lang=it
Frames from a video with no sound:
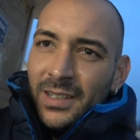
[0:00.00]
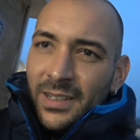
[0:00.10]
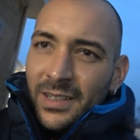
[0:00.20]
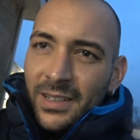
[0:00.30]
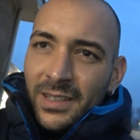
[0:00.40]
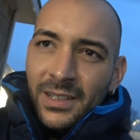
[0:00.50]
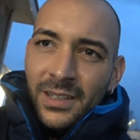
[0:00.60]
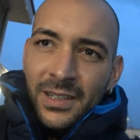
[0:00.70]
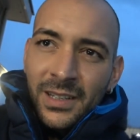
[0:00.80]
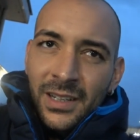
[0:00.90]
altri
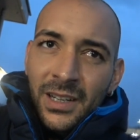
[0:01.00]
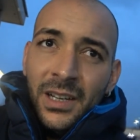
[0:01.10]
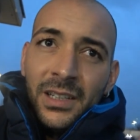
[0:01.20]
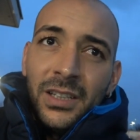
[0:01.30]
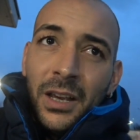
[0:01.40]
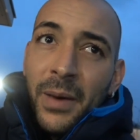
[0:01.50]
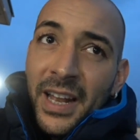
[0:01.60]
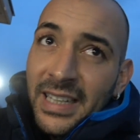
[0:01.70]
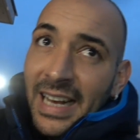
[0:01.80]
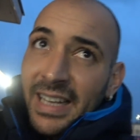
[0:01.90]
palcoscenici. Sì,
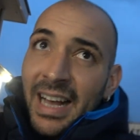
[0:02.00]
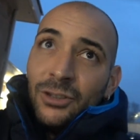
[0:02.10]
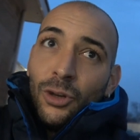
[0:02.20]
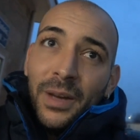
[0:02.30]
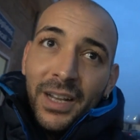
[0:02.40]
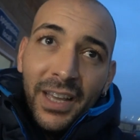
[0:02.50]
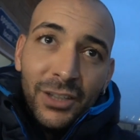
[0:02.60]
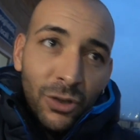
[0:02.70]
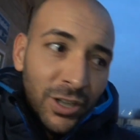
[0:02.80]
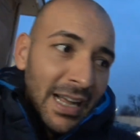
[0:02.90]
merita tanto
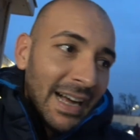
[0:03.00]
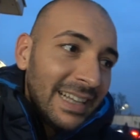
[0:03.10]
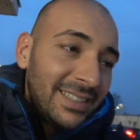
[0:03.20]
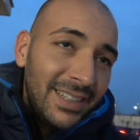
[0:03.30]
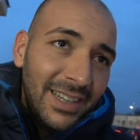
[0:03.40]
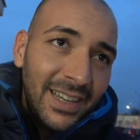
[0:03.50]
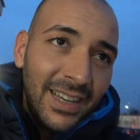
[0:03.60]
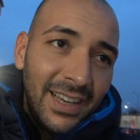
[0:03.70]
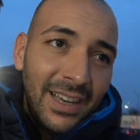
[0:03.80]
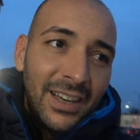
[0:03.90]
perché sono dei ragazzi
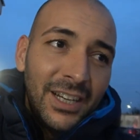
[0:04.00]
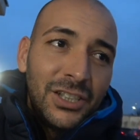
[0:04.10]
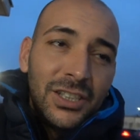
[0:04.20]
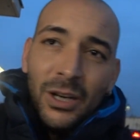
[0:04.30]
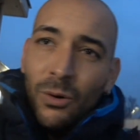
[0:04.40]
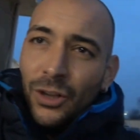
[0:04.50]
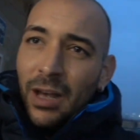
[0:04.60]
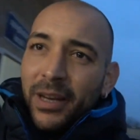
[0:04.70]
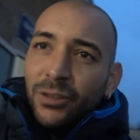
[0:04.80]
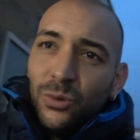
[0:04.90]
che ci seguono
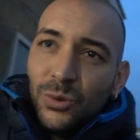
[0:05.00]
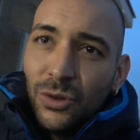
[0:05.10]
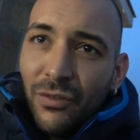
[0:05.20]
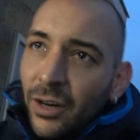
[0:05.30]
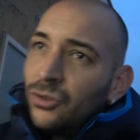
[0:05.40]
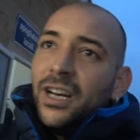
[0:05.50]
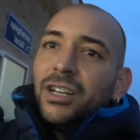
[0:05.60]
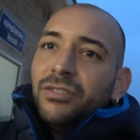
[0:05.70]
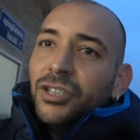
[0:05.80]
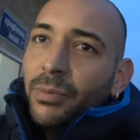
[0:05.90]
dappertutto, fanno
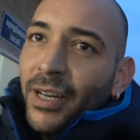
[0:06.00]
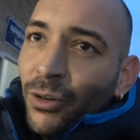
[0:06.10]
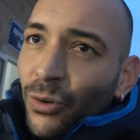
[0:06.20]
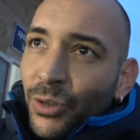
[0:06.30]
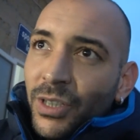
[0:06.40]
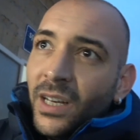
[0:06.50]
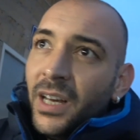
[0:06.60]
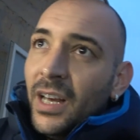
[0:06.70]
sacrifici per noi